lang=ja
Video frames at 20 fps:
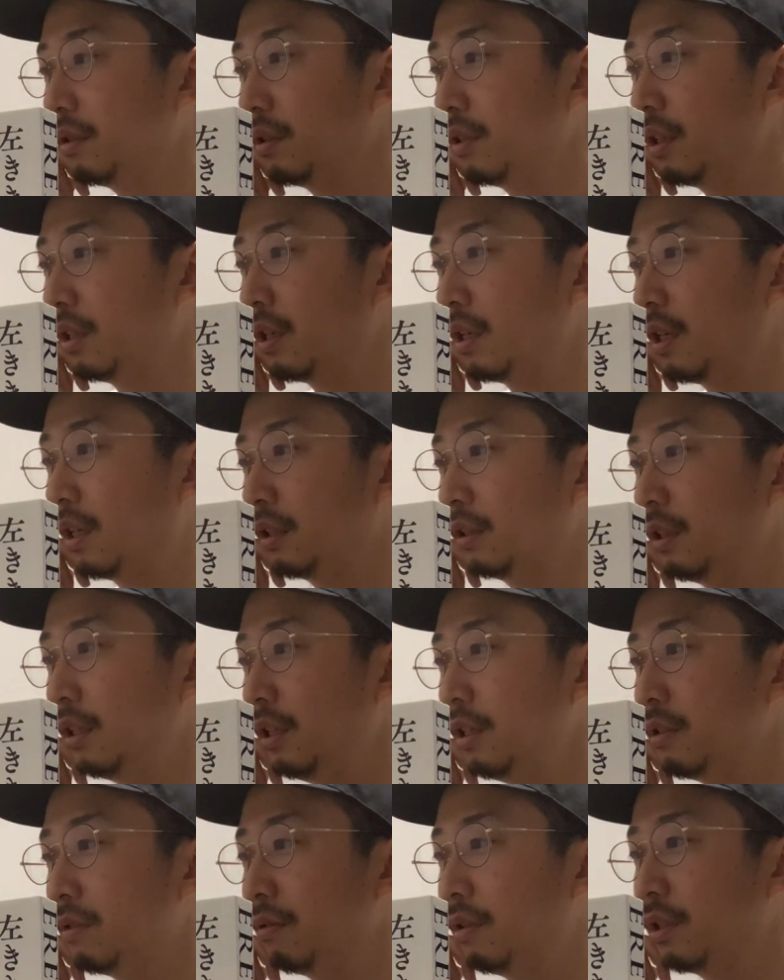なんか勝手
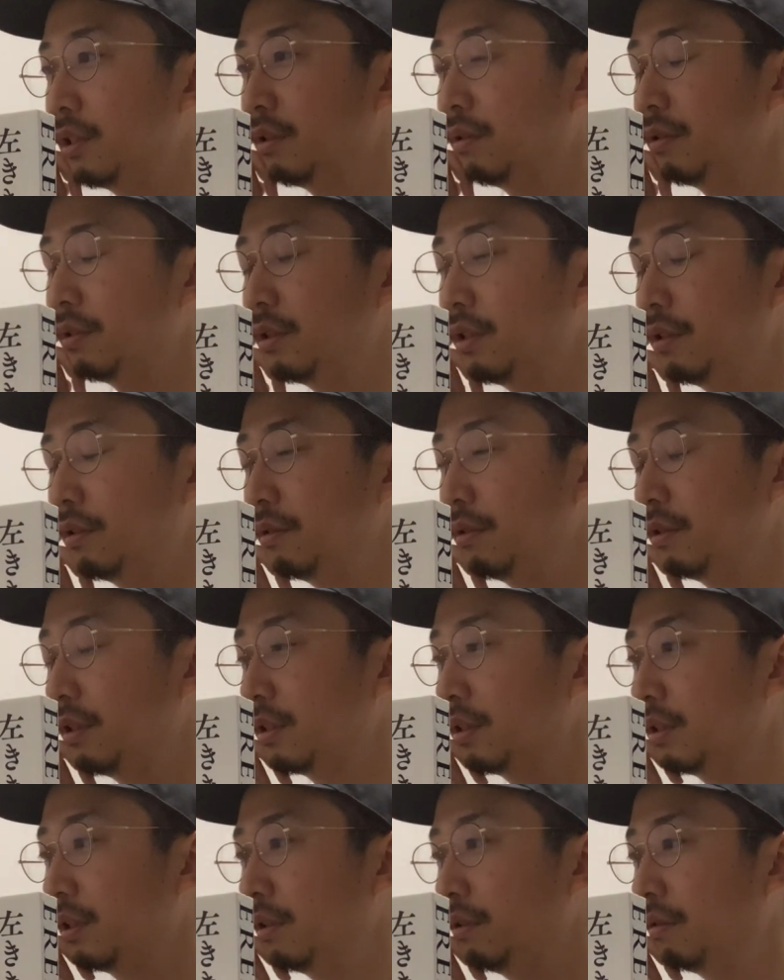に忙しくしてるんで
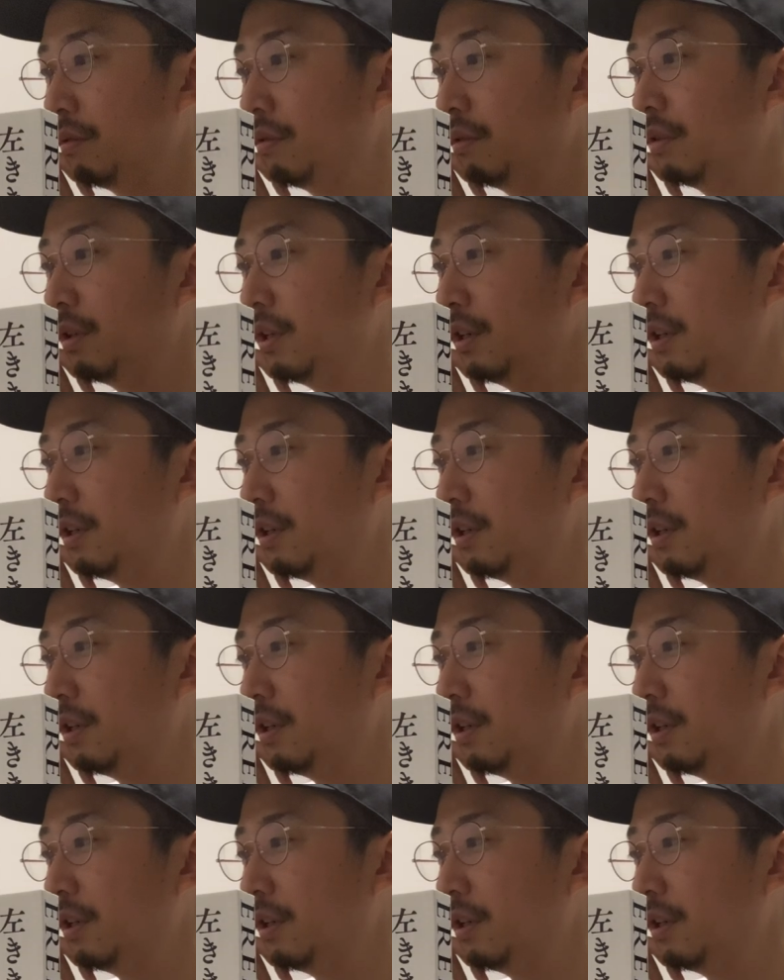すけど、